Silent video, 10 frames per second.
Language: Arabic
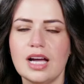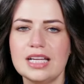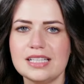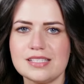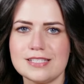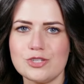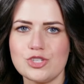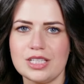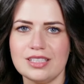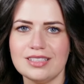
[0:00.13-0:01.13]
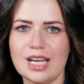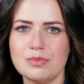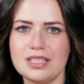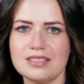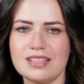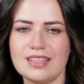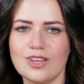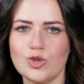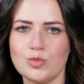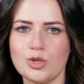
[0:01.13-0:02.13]
أنا إسراء شاهين خبيرة
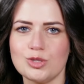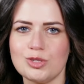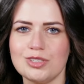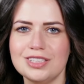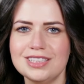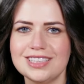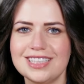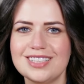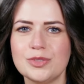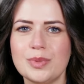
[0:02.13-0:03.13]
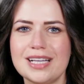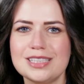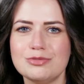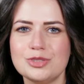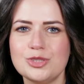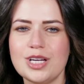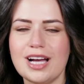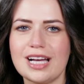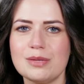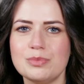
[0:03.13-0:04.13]
أتيكيت بروتوكول وبهذا الفيديو
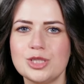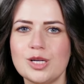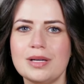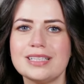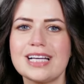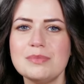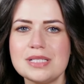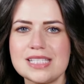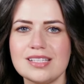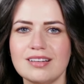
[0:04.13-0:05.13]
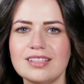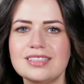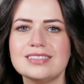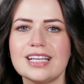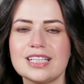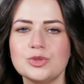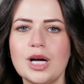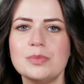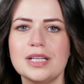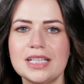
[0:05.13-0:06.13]
رح أخبركم عن خمس نقاط
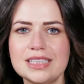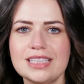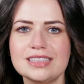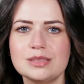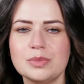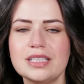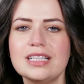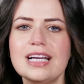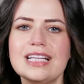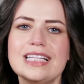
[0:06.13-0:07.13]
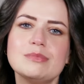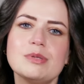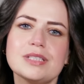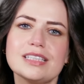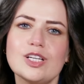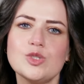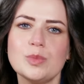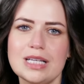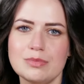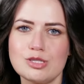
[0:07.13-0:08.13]
تاخدوها بعين الاعتبار لما بتختاروا
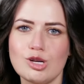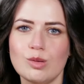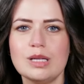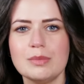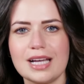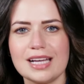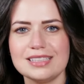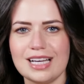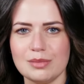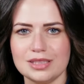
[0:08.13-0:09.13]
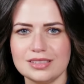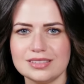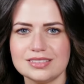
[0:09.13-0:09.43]
ملابسكم لمكان العمل